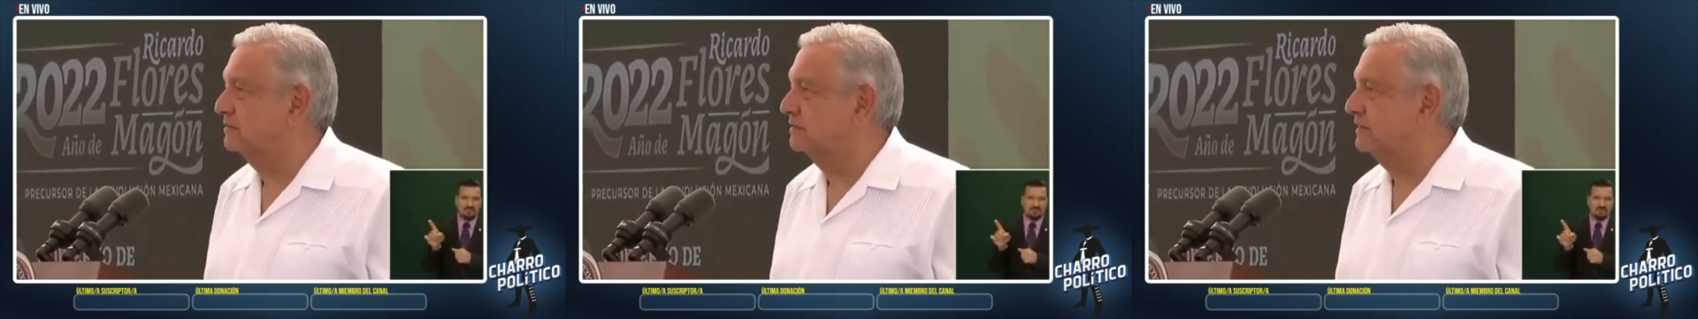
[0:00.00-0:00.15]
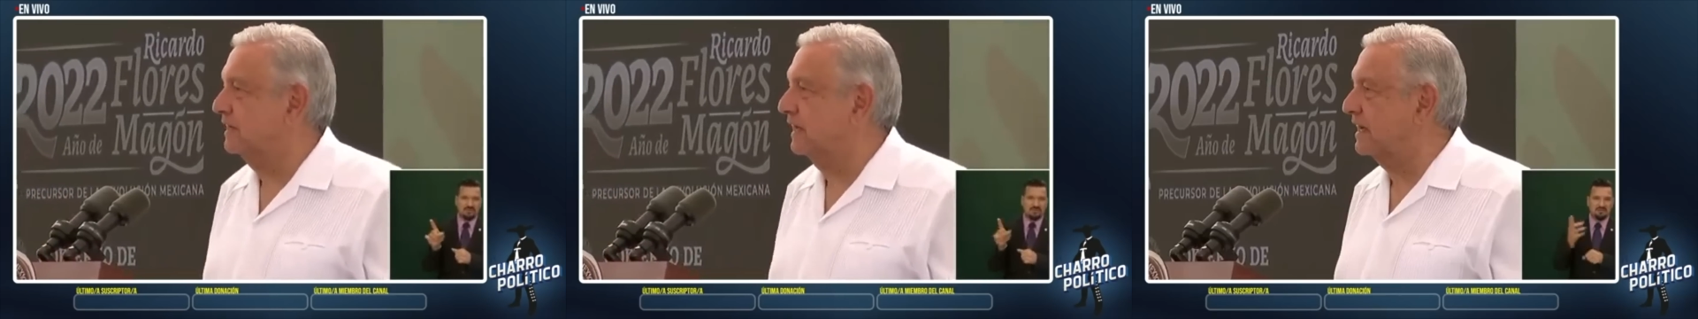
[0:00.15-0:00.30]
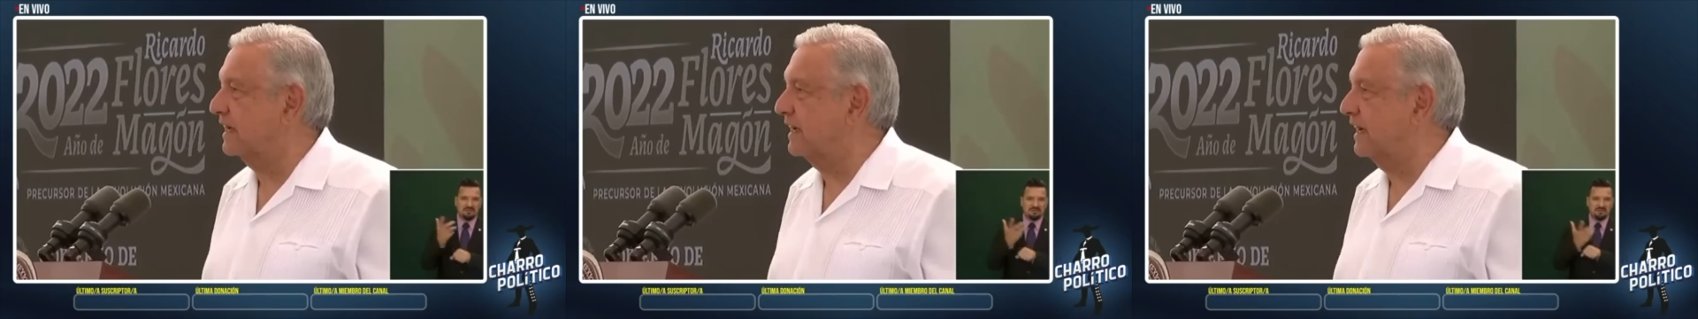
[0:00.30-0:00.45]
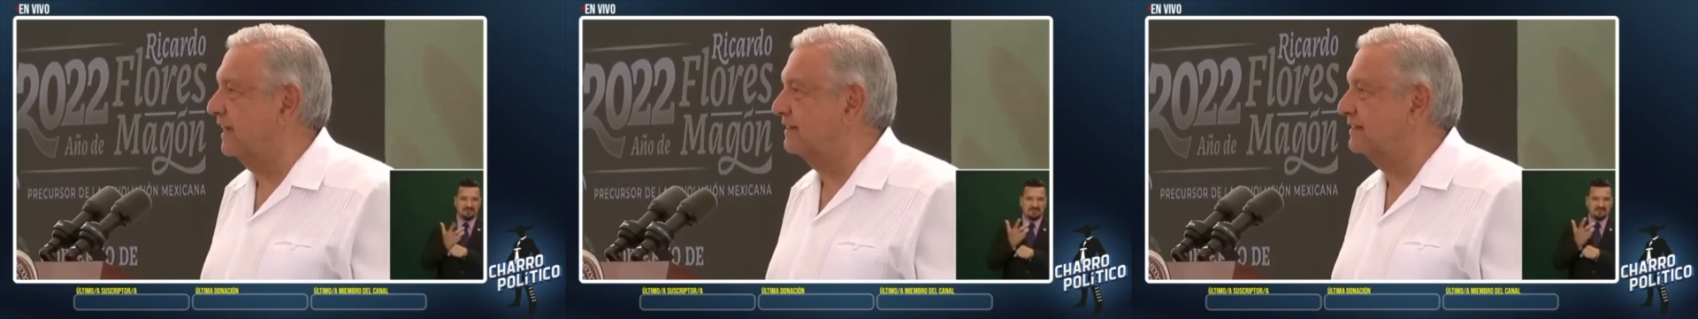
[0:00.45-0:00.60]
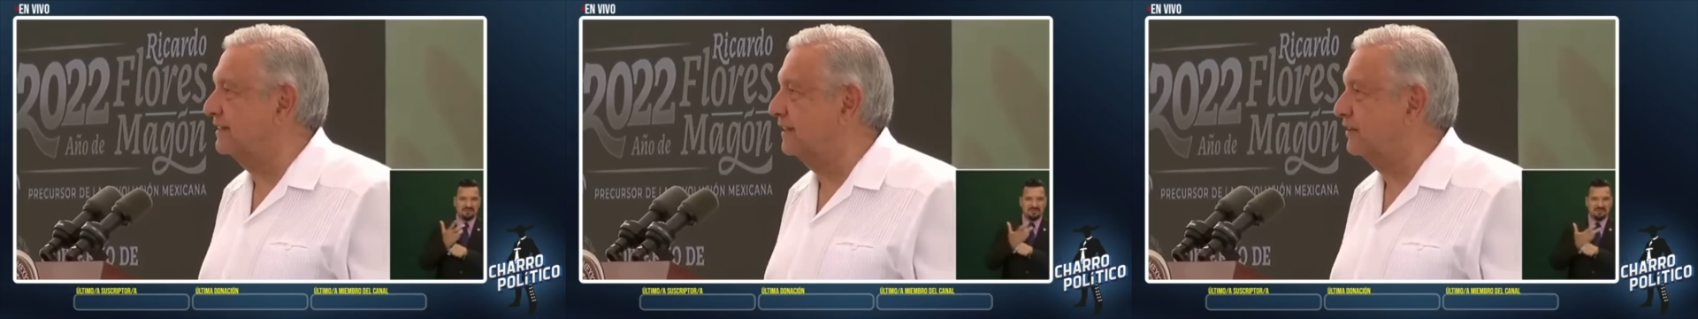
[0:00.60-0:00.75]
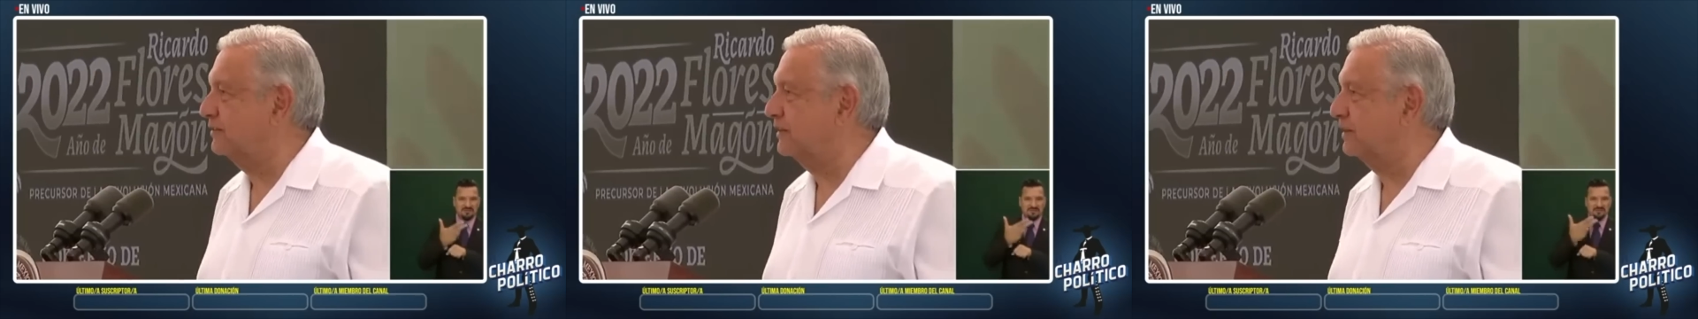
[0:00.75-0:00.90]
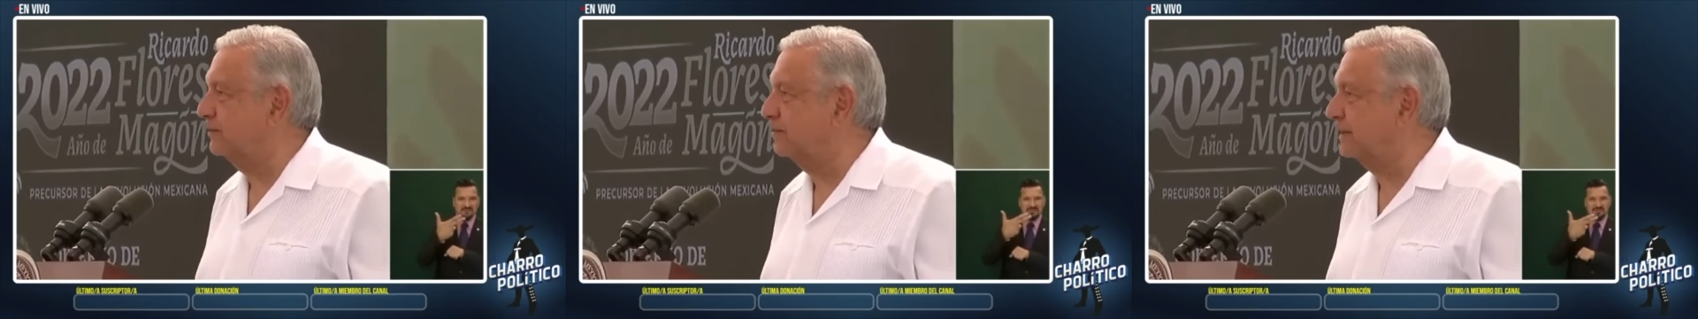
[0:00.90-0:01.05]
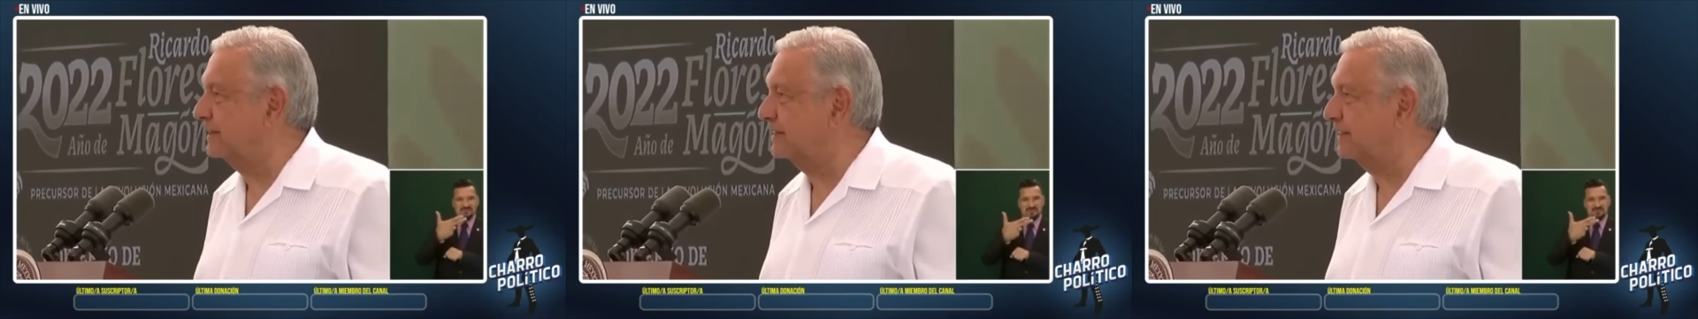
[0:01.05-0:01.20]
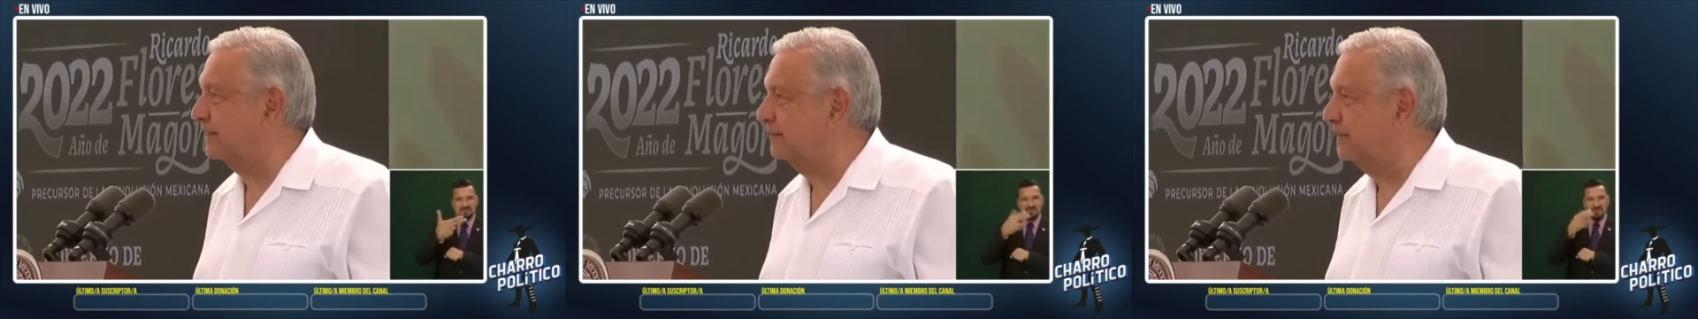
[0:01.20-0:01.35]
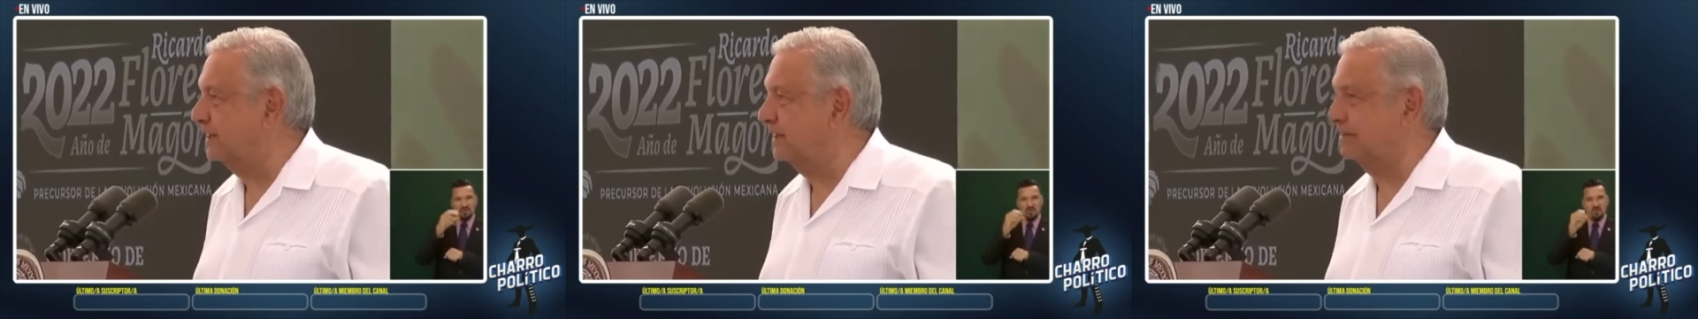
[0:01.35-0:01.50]
una casa, un
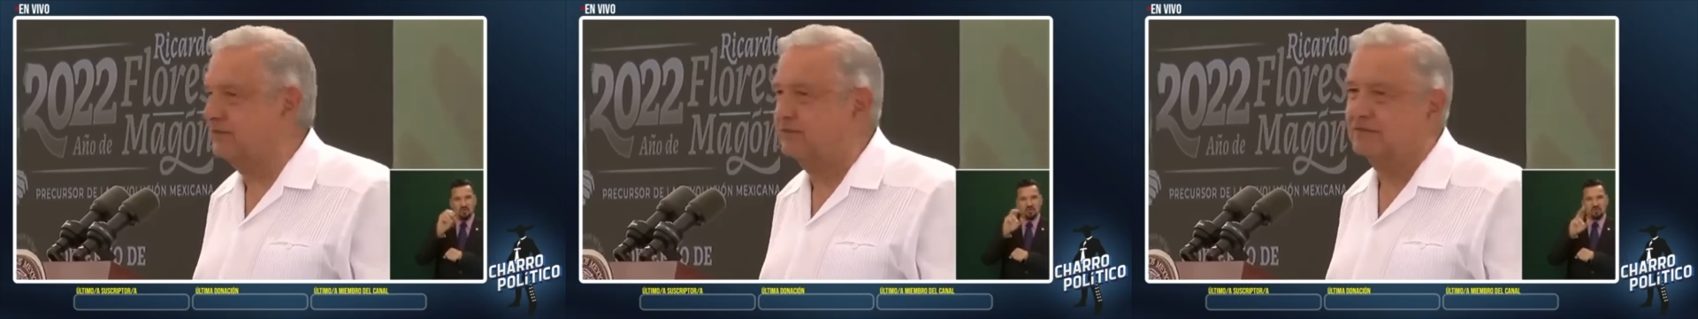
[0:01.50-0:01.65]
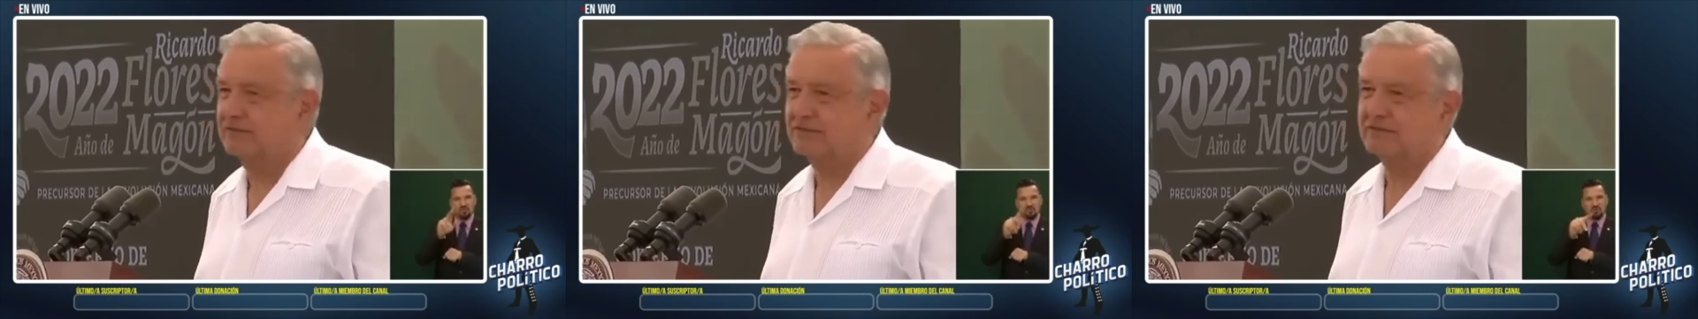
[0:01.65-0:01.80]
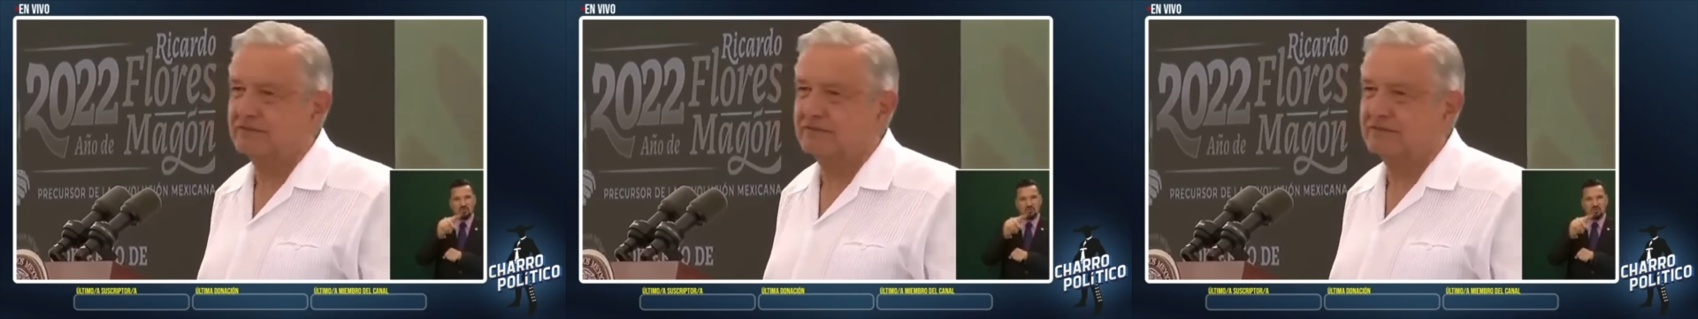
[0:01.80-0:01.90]
departamento,